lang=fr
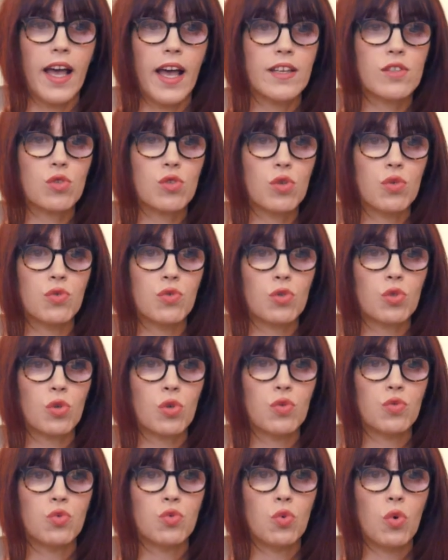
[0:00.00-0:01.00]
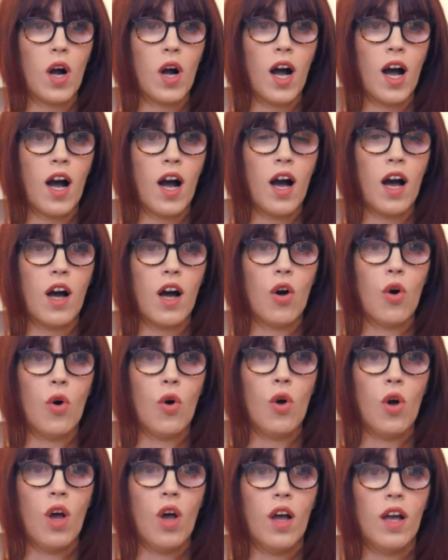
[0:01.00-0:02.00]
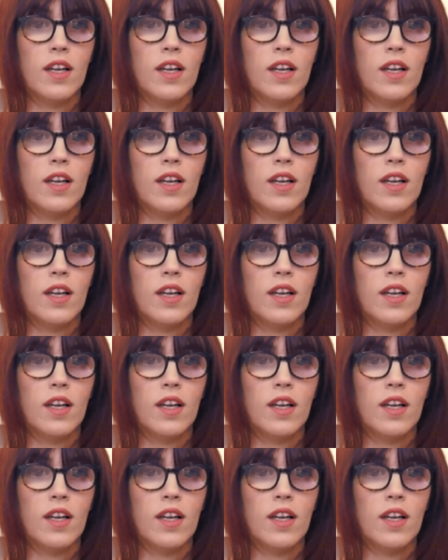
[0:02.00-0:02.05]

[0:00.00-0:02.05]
Est-ce que votre voix euh,